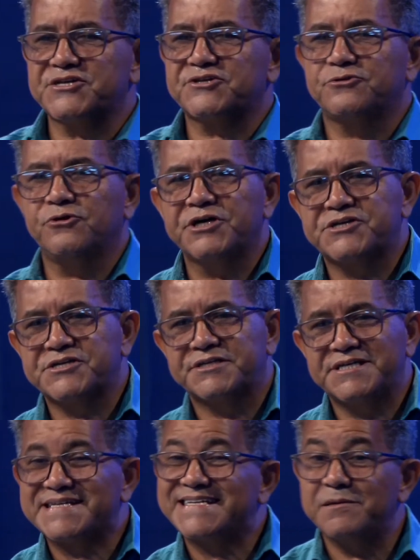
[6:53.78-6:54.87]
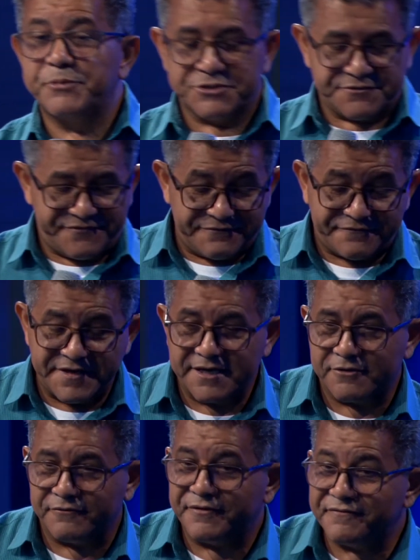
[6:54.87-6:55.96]
dois discípulos
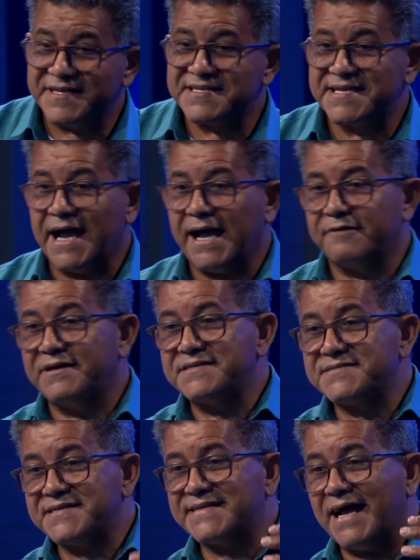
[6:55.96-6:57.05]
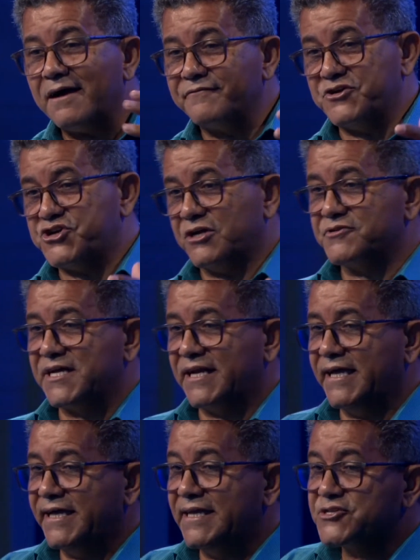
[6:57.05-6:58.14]
viveram, vivenciaram. Eles estavam em
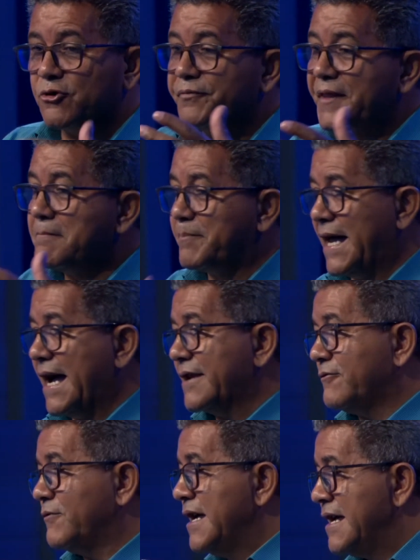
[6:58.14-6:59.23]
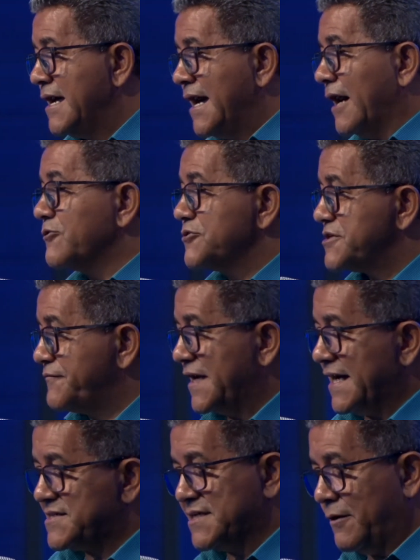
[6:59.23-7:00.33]
Jerusalém, eles contemplaram a
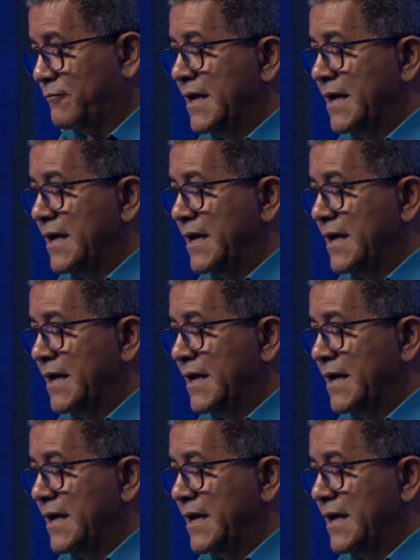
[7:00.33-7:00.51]
crucificação.